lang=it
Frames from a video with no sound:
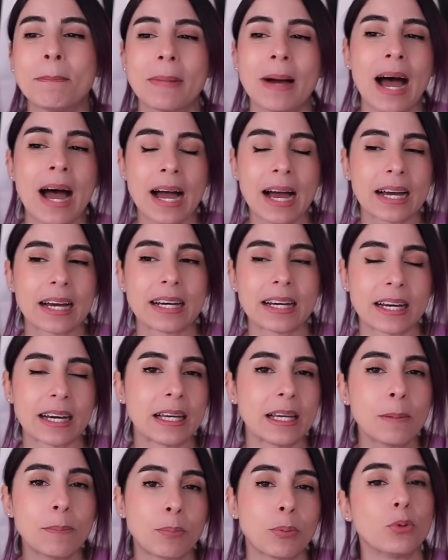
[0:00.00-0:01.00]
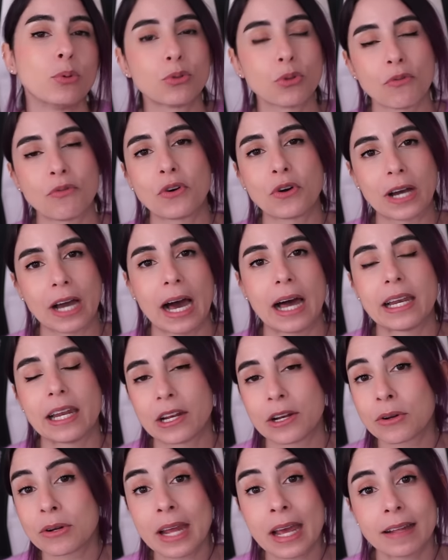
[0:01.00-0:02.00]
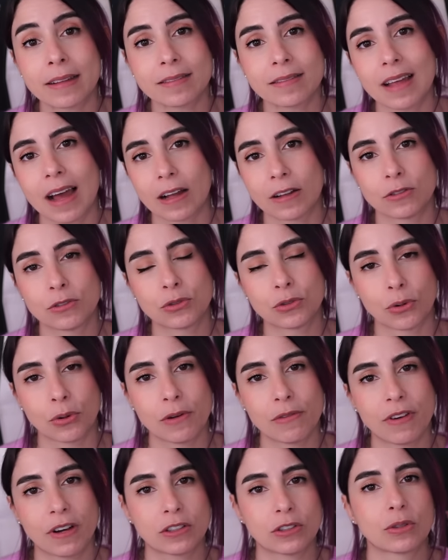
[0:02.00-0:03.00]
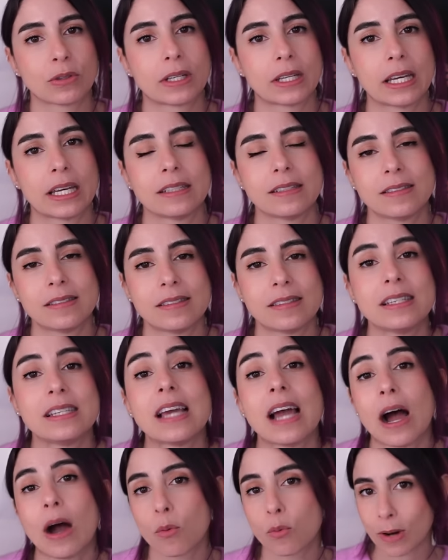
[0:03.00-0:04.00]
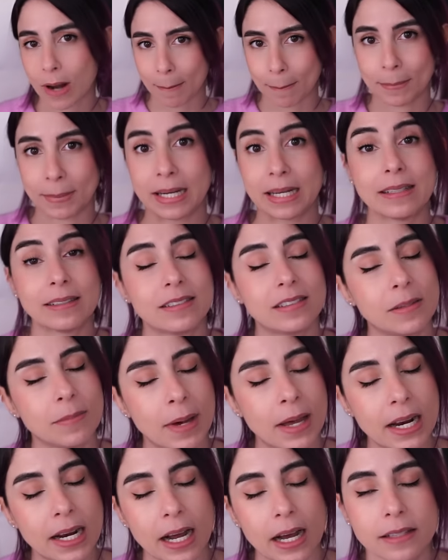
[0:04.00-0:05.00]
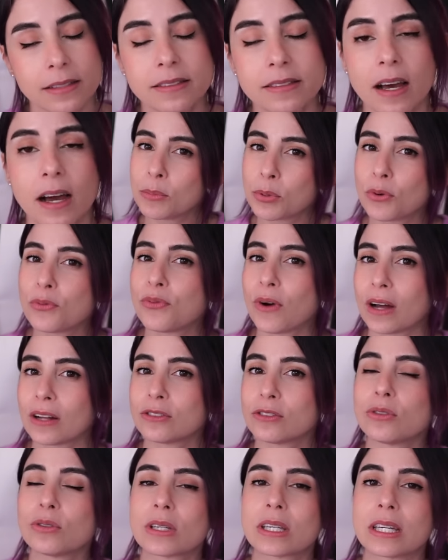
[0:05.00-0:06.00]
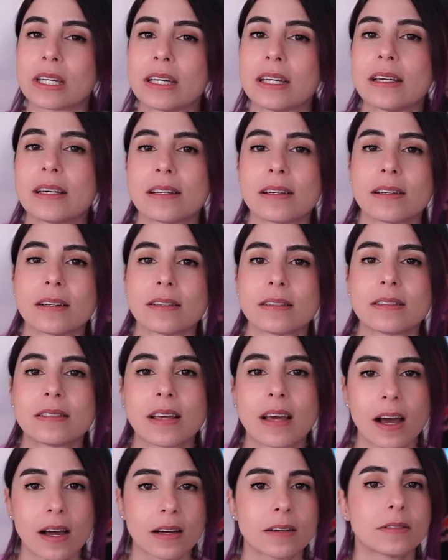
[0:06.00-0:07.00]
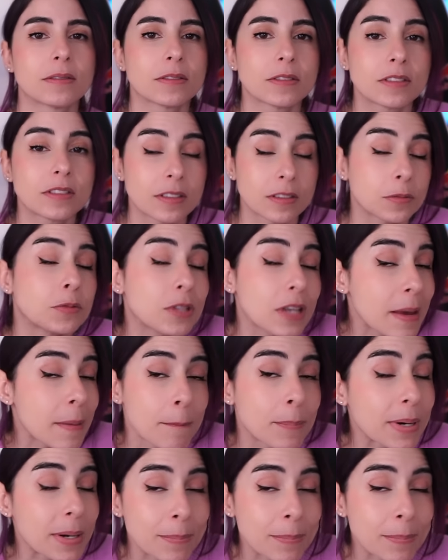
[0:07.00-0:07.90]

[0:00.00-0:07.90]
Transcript: ma eh, il punto focale non è tanto il fatto che sia una bellissima ragazza, più il fatto che eh, sia se sempre